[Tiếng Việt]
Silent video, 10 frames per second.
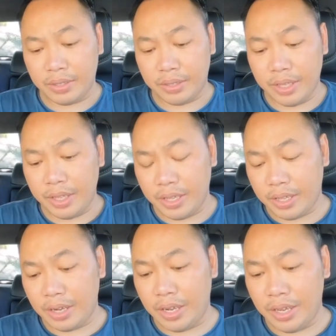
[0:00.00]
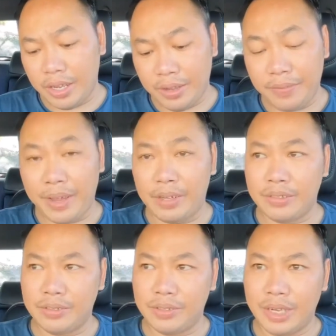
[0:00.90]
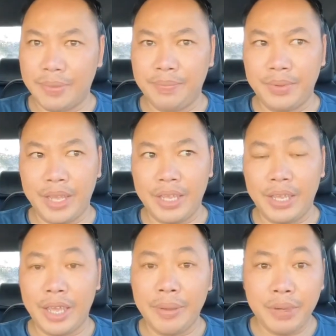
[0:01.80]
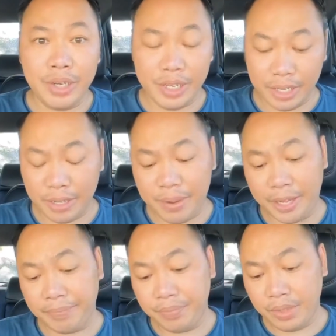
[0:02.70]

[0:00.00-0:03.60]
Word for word: thì cái đó là vào năm 2020 nha các bạn